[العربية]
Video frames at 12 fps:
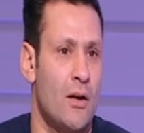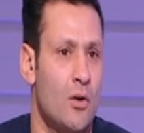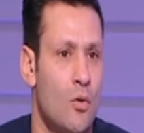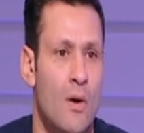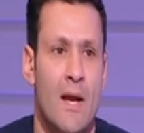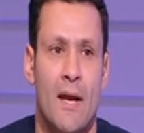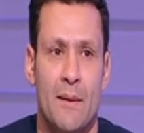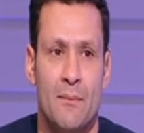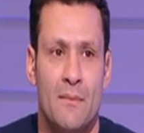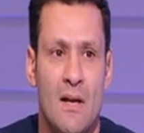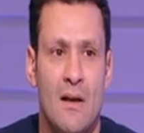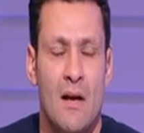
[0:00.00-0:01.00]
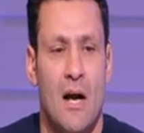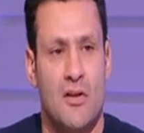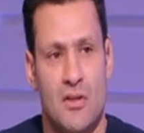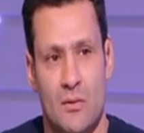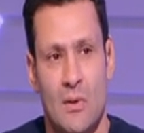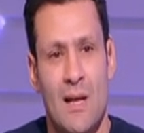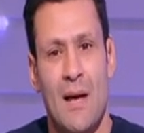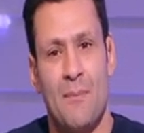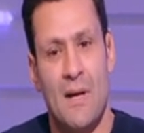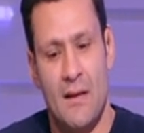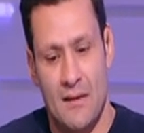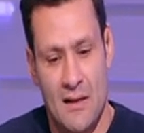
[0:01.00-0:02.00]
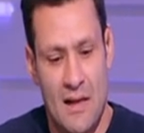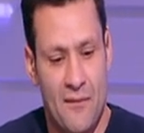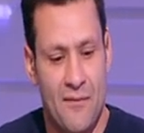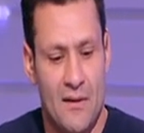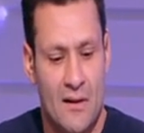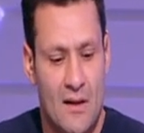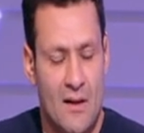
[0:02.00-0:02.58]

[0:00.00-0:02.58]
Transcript: غير ان هو يهاجم عشان وانا العب بقى ان انا اقفل